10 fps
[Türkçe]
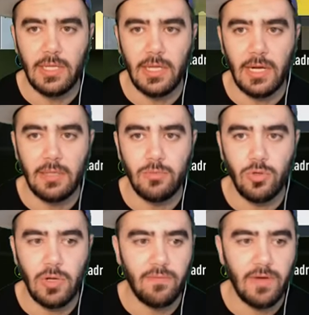yardımcı
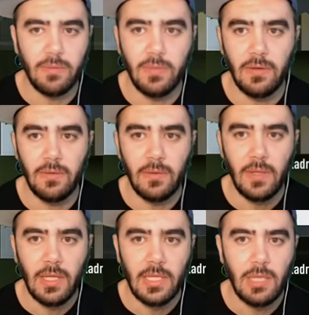olan var mı?
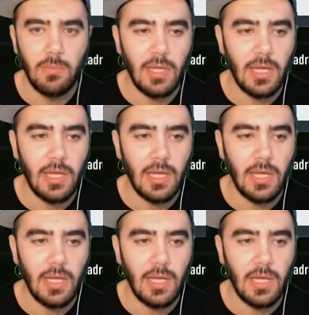Kimyayı